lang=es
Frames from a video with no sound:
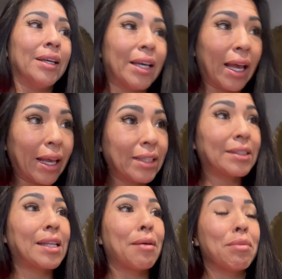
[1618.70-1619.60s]
eh, ahí
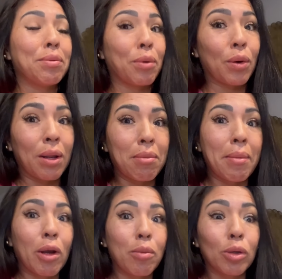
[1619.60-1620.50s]
está mi problema.
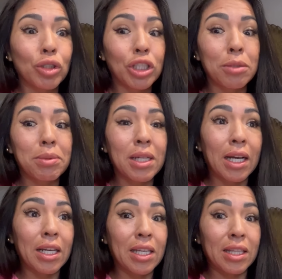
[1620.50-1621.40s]
Me como los chips, y la
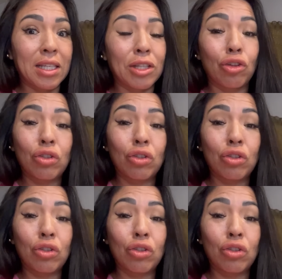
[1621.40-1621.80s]
galleta y todo